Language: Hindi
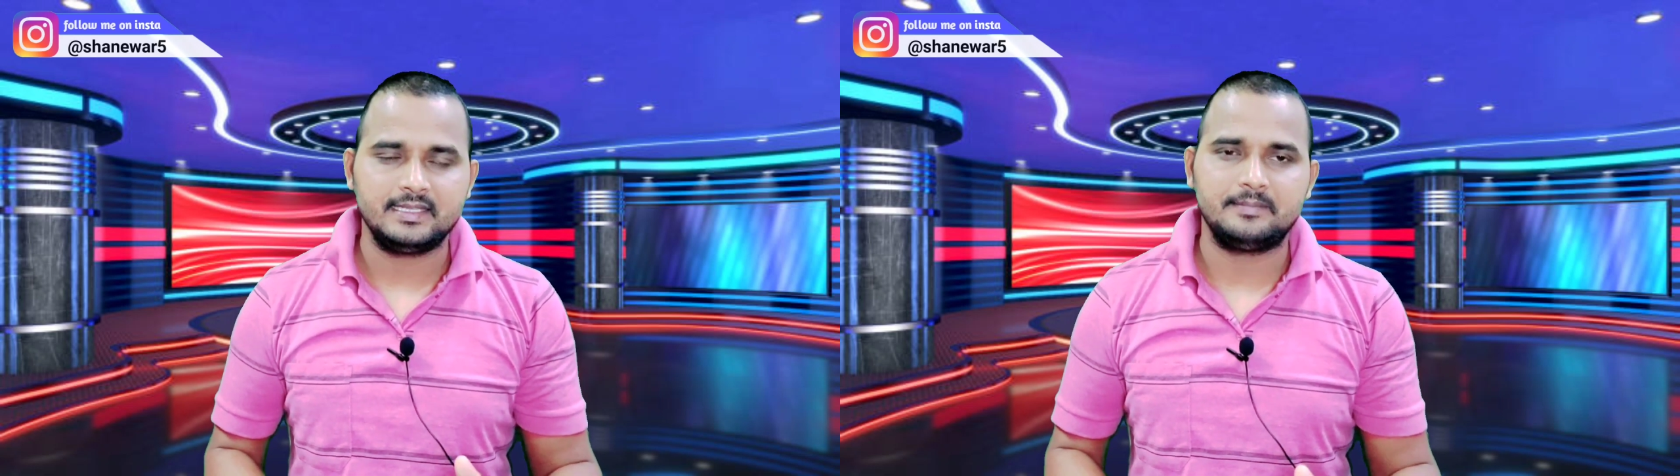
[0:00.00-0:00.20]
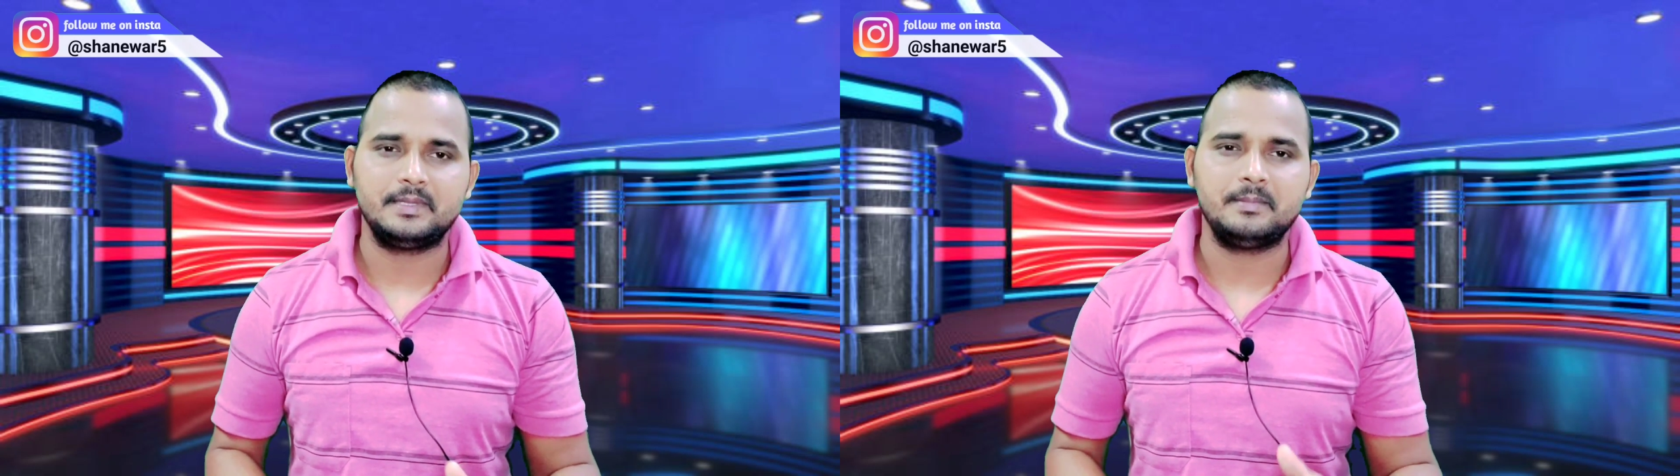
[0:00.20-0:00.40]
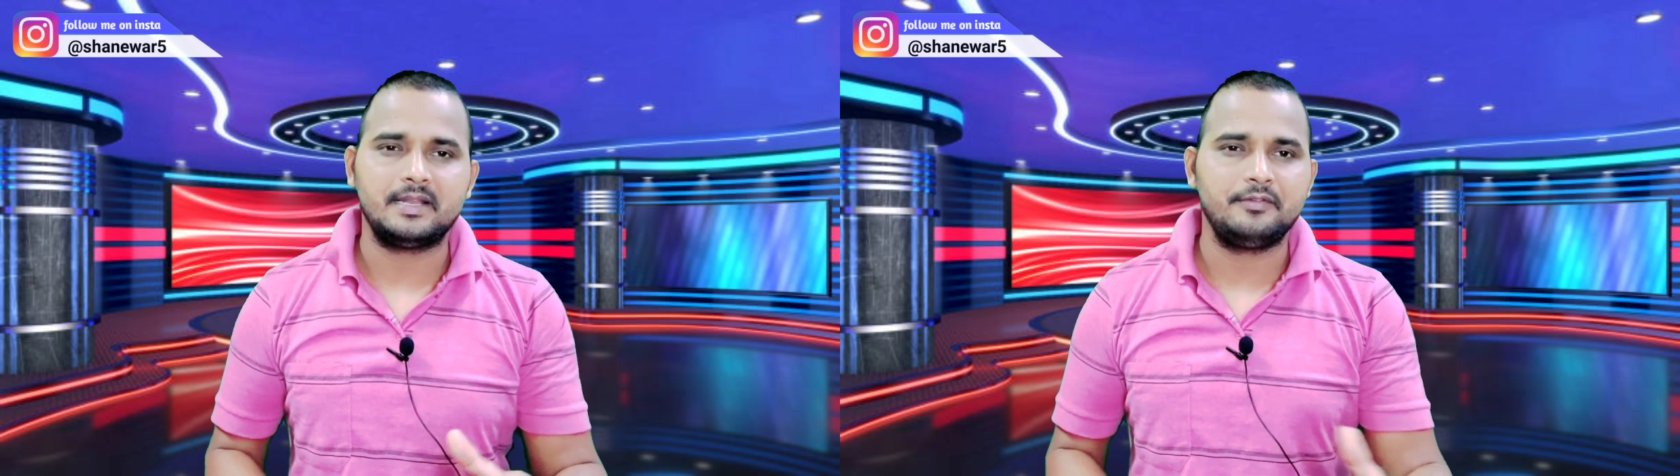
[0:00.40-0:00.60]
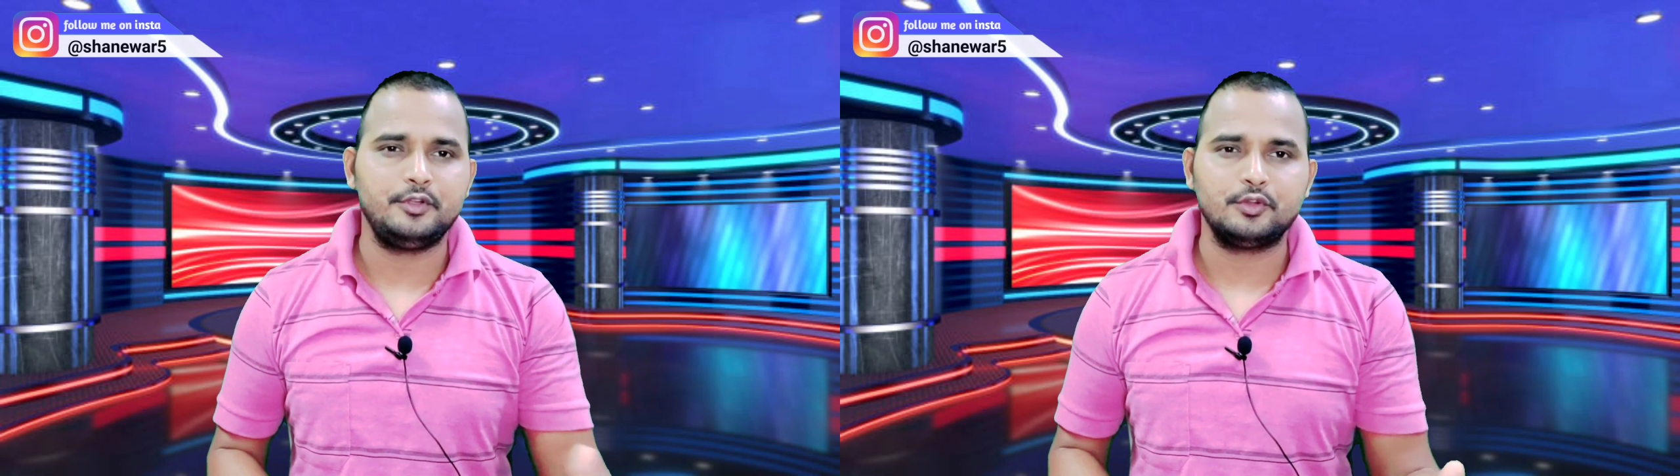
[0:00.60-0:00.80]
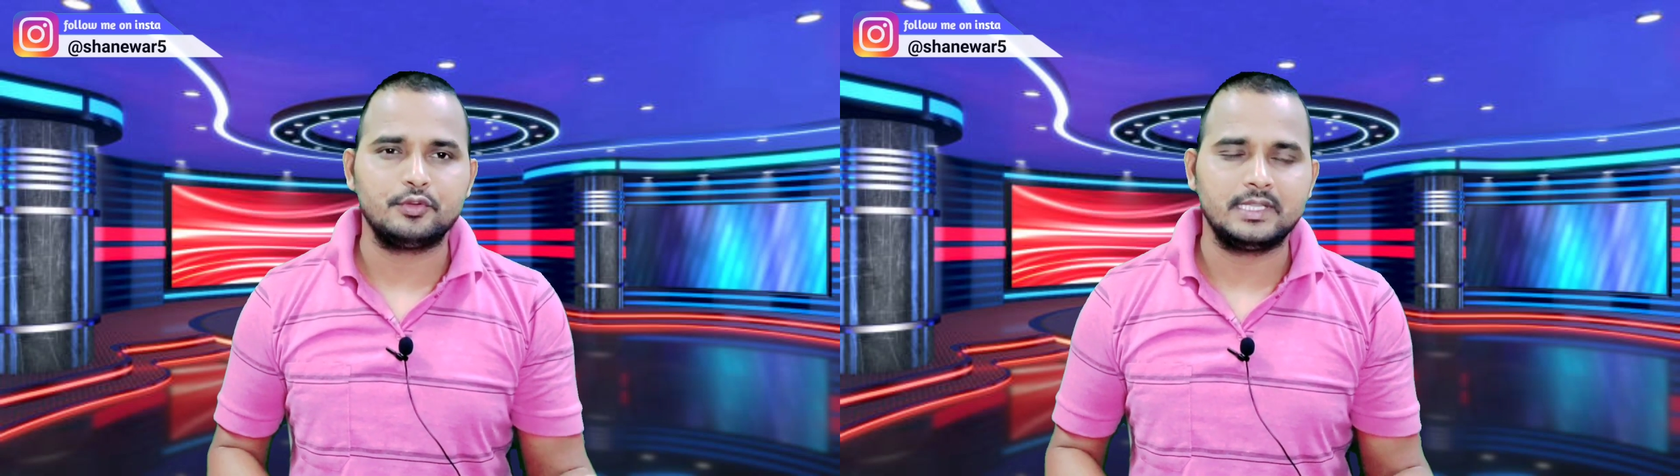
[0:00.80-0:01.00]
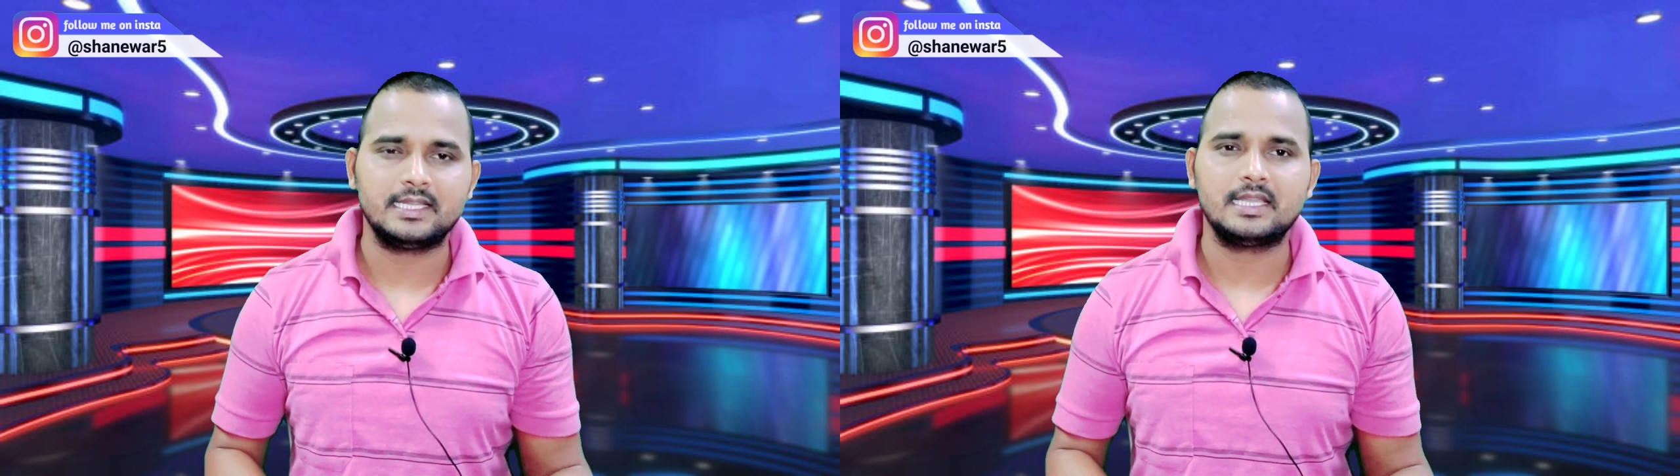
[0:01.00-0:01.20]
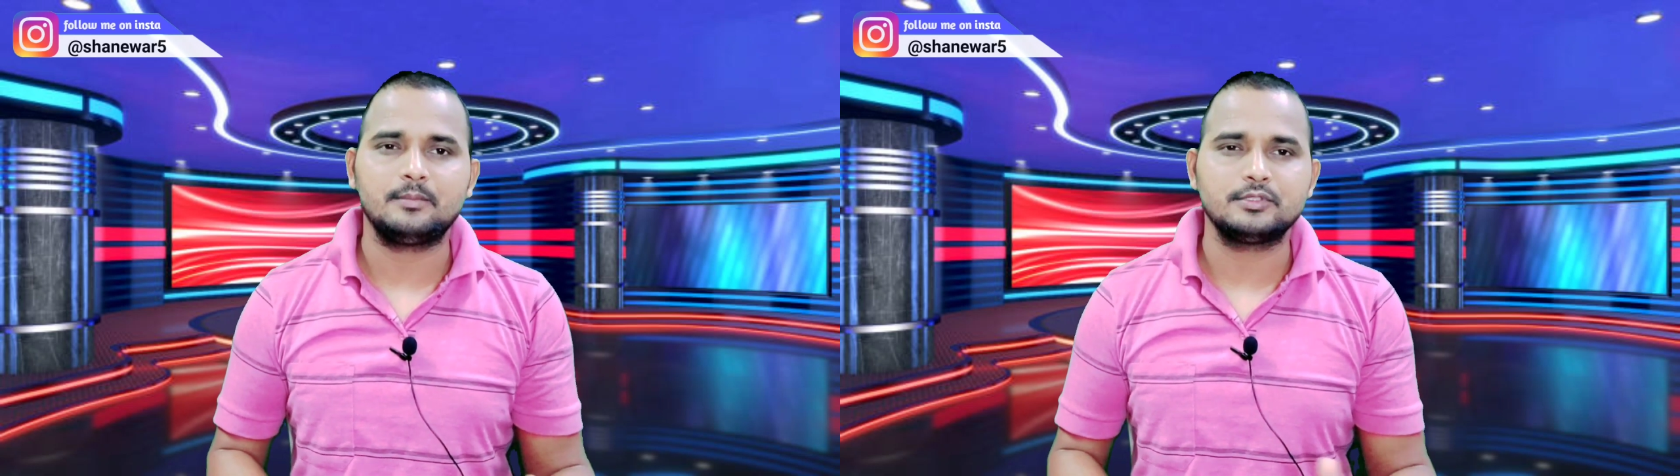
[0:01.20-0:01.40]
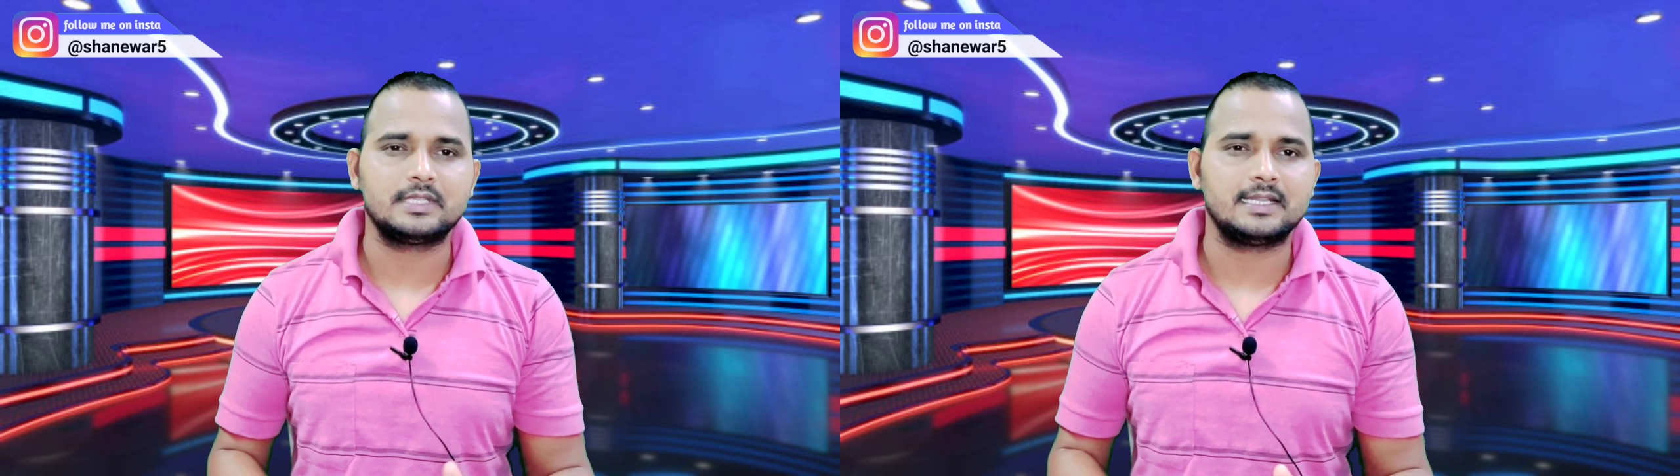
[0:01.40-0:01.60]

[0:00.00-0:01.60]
या फिर मेरा वीडियो को देख के आप उस